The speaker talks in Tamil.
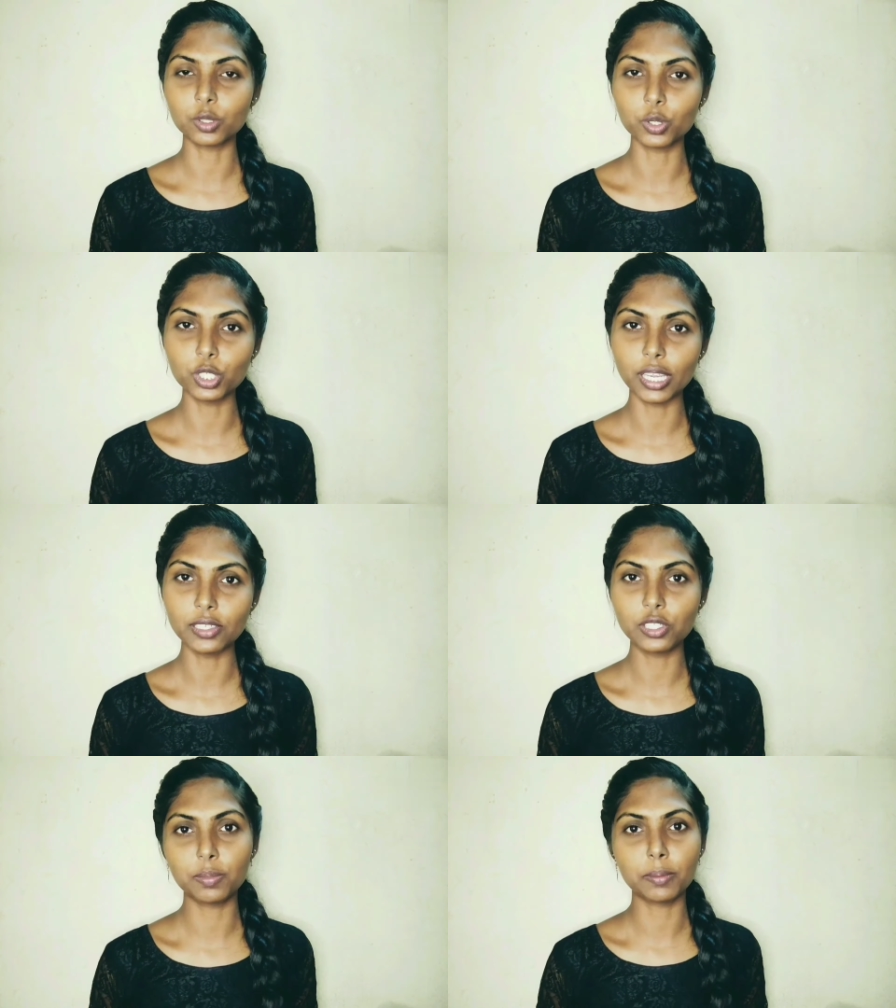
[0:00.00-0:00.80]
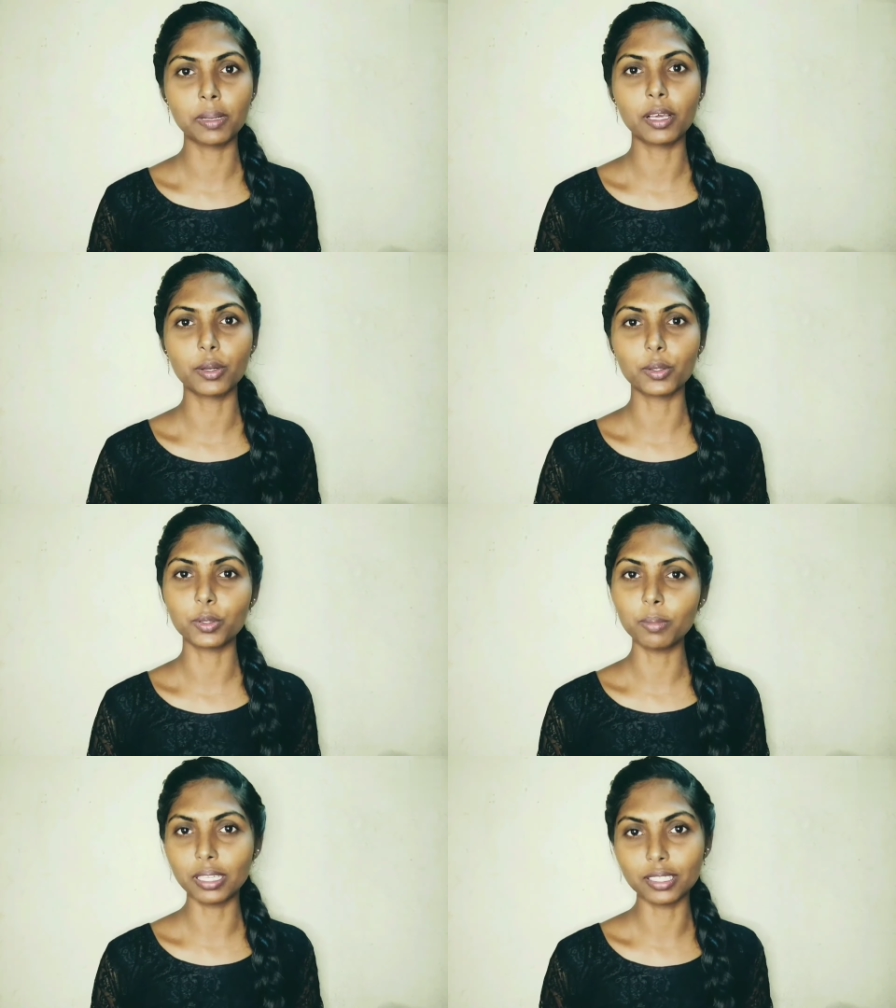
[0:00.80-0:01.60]
கொஞ்சம் ஏஜ்டு பீப்புளாக
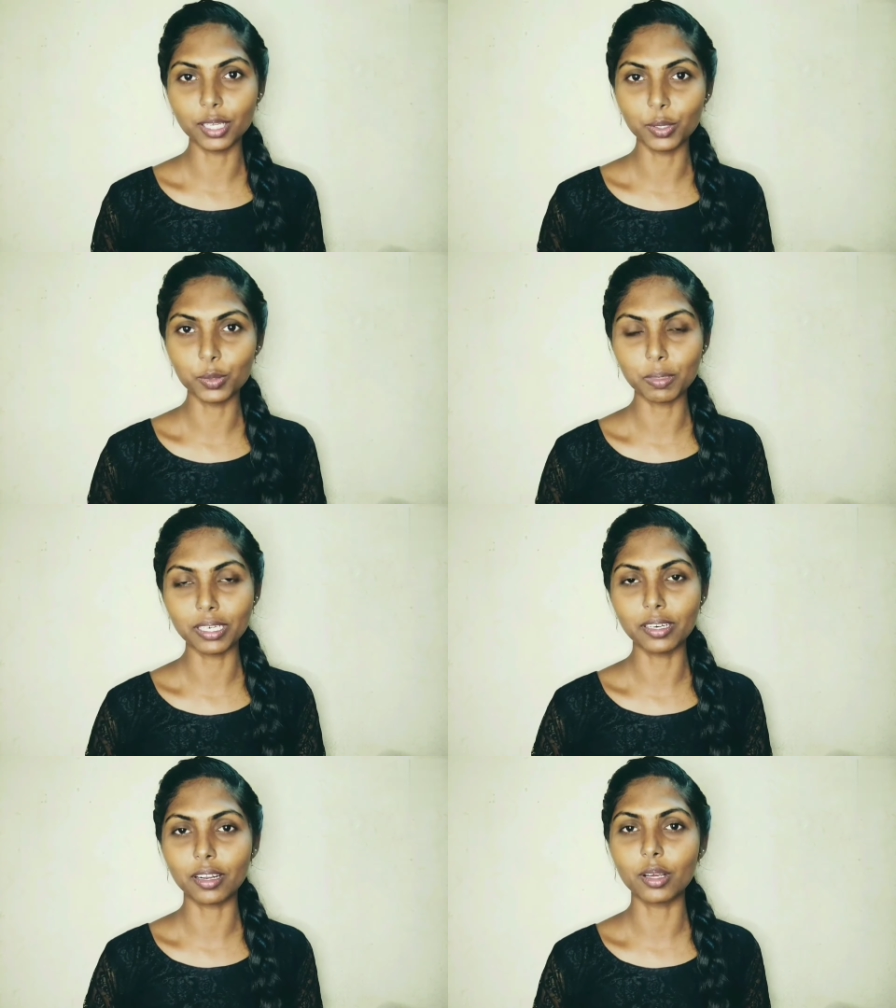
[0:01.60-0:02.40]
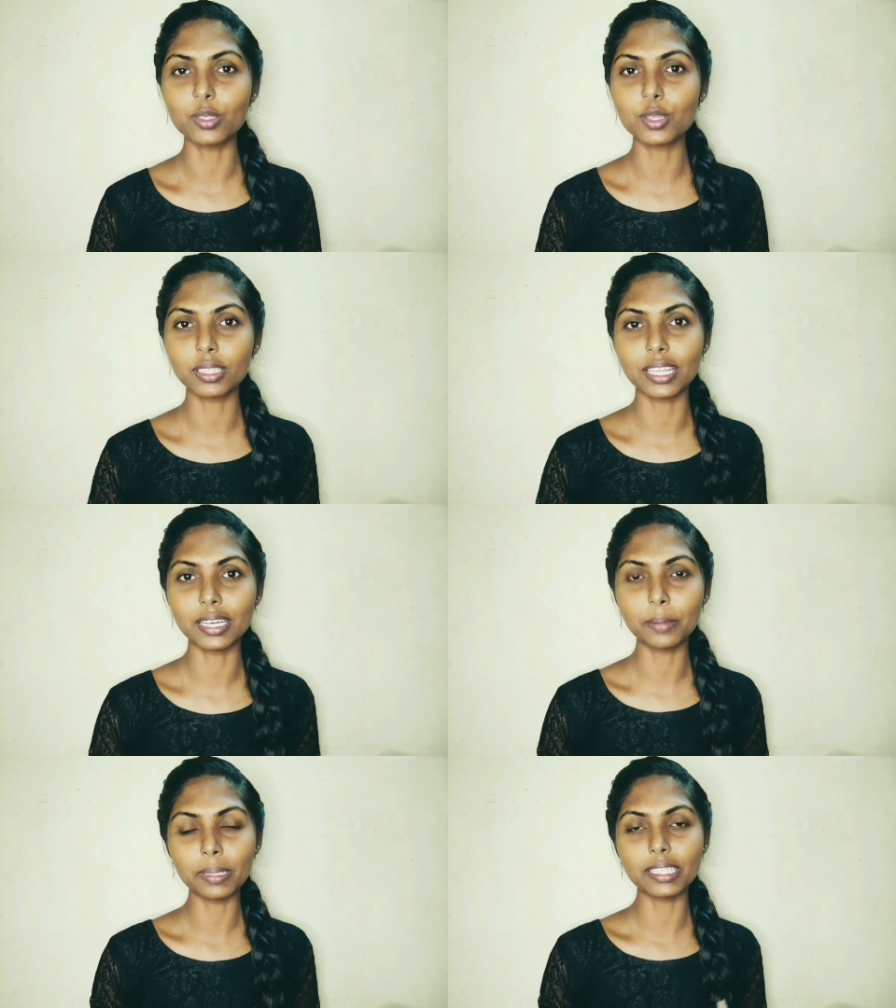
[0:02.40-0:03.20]
இருக்கட்டும் அதை தான் யூஸ் பண்ணிட்டு இருக்காங்க ஸோ அது
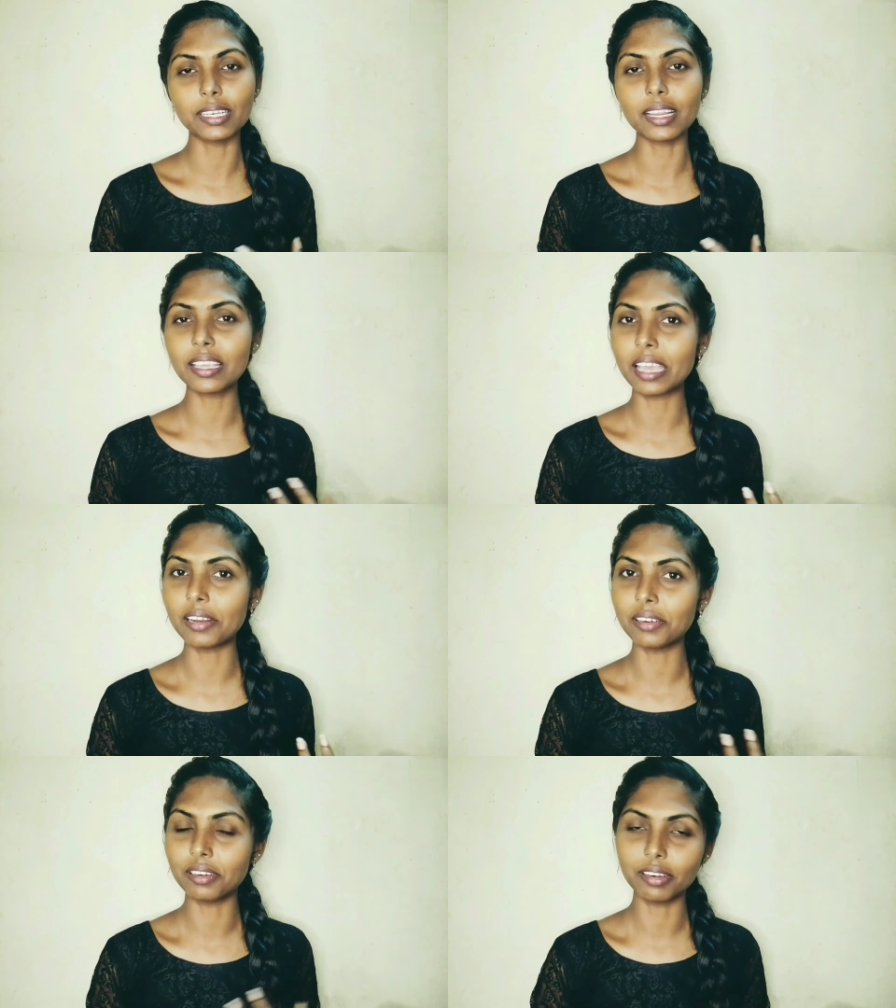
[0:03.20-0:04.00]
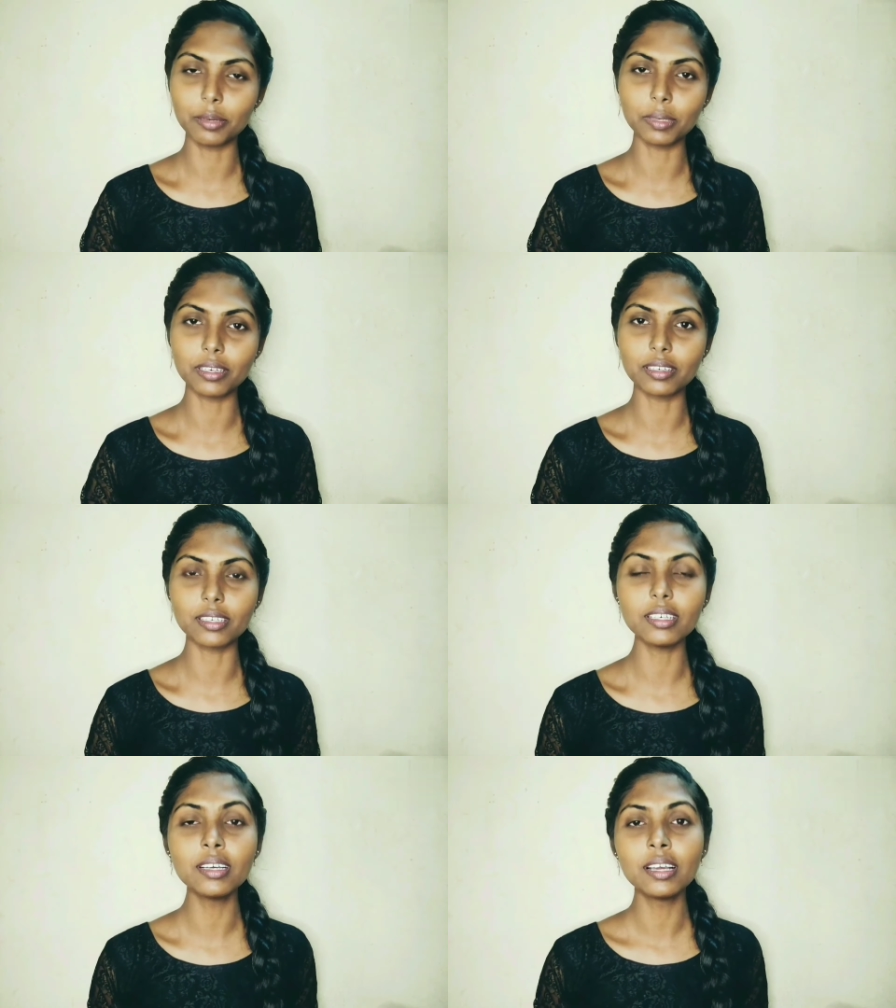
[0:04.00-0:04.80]
என்னன்னு பார்த்தீங்கன்னா கேரட்டின் ட்ரீட்மெண்ட்
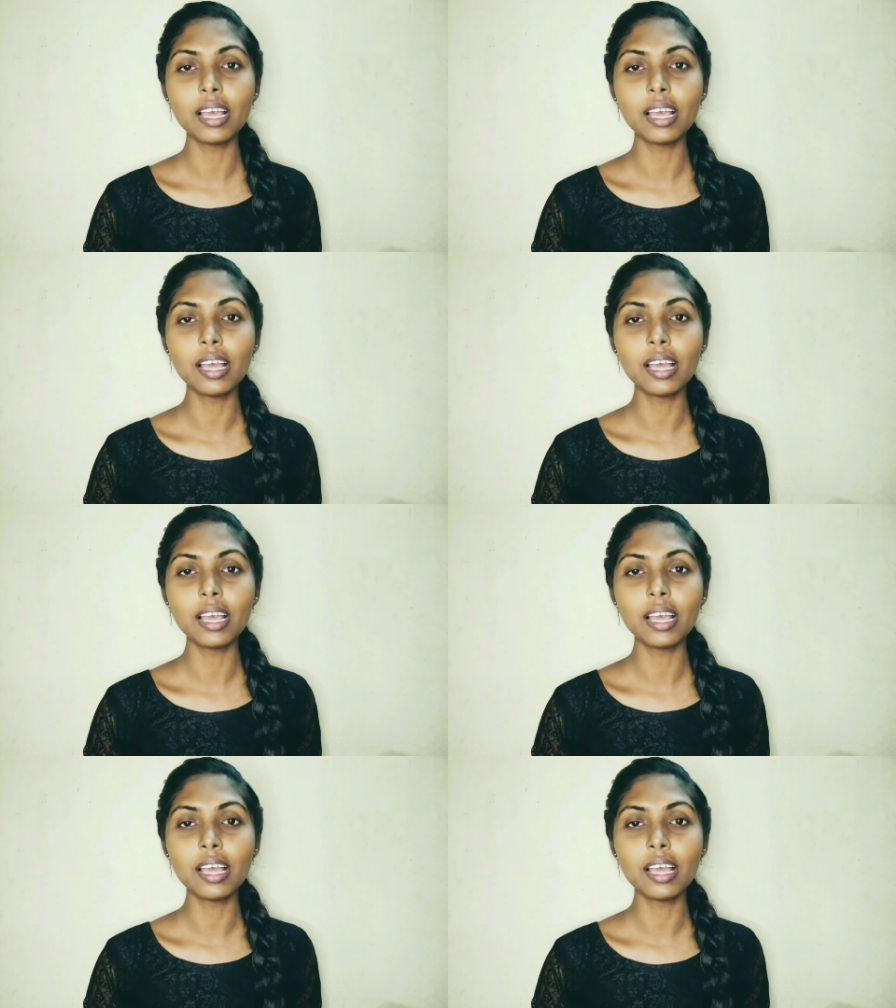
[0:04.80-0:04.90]
இருக்கு